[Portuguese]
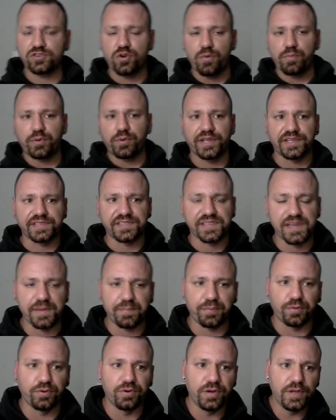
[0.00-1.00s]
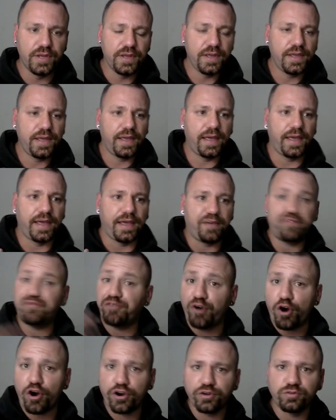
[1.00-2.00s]
como por exemplo é,
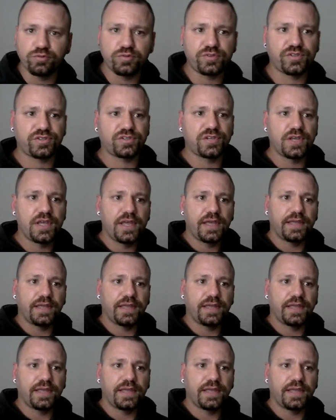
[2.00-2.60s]
fóruns,